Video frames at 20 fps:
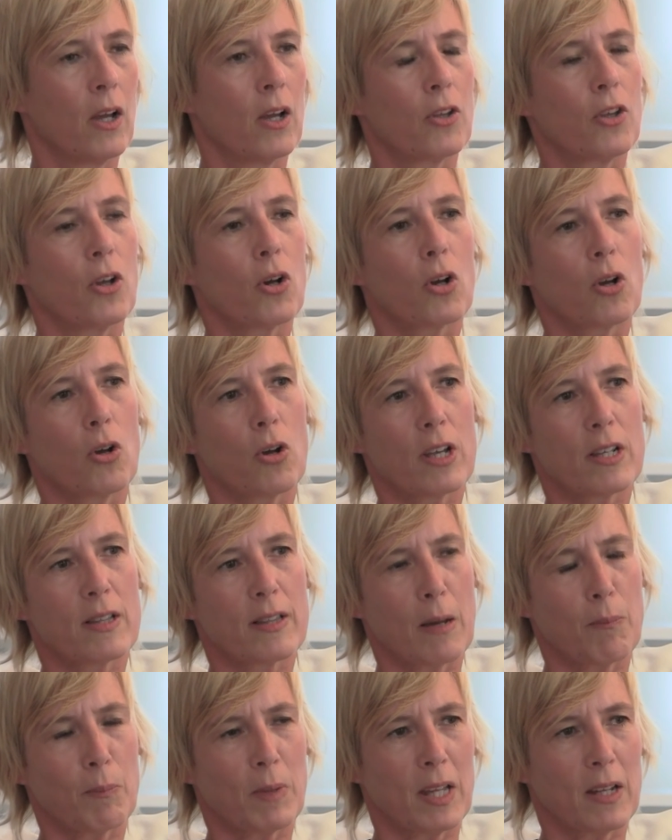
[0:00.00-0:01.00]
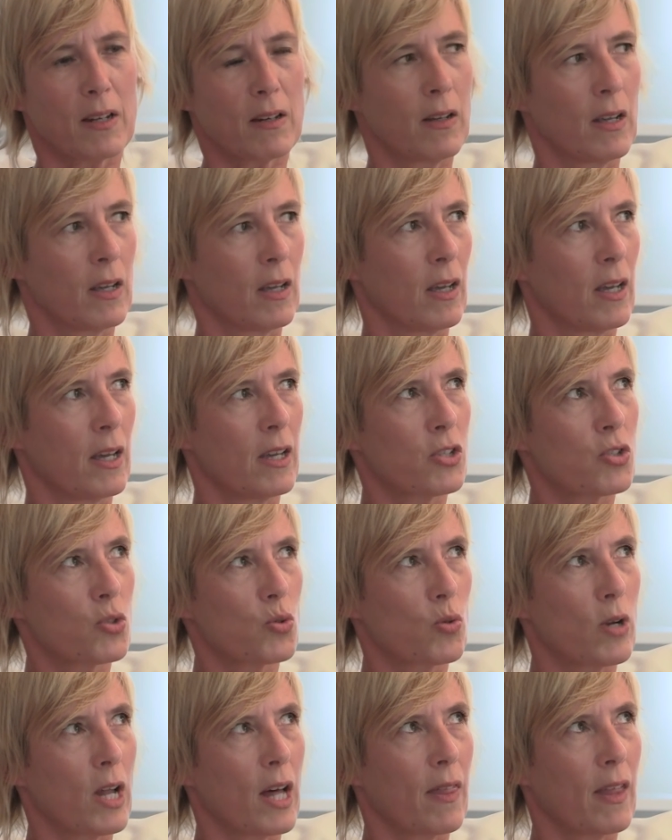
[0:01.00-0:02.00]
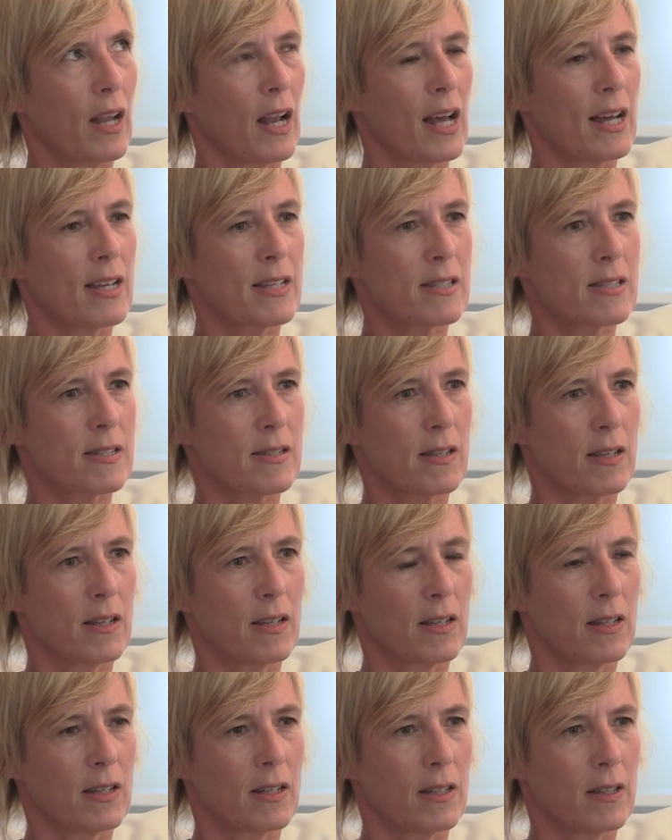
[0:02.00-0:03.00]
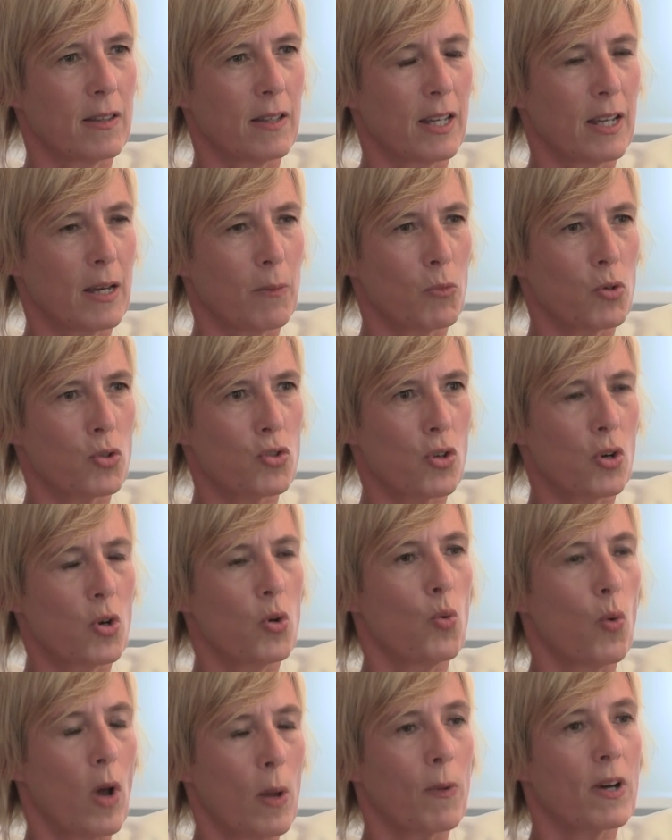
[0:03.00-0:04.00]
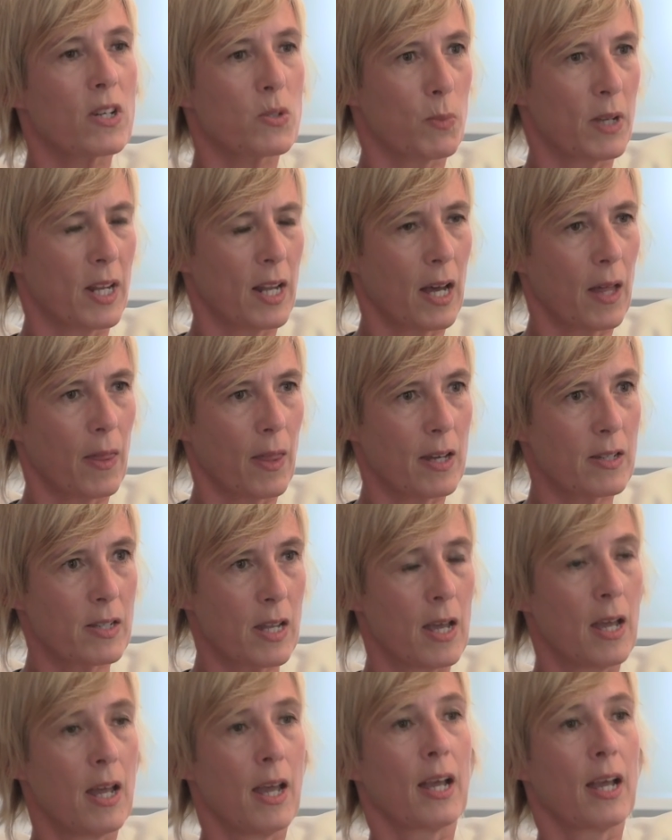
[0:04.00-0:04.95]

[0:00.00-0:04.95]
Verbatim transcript: yo creo que también es una de las, eh, diríamos, nuevas miradas